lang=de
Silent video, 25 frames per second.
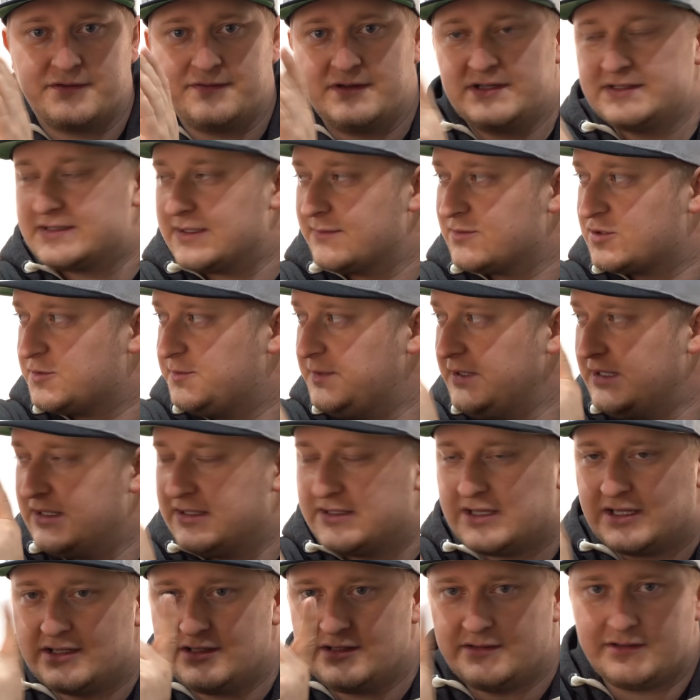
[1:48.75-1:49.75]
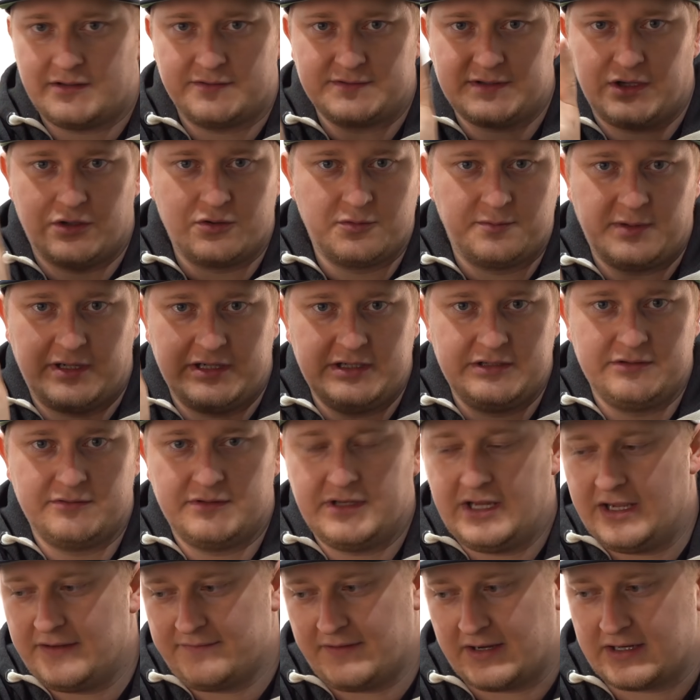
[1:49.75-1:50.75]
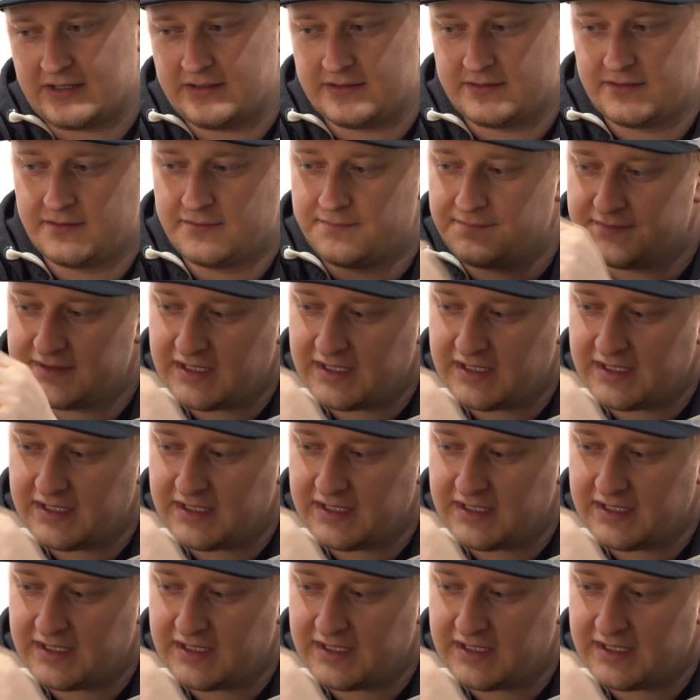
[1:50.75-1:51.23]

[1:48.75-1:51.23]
wenn es am Spiegel dann auf der Autobahn hin und her wackelt.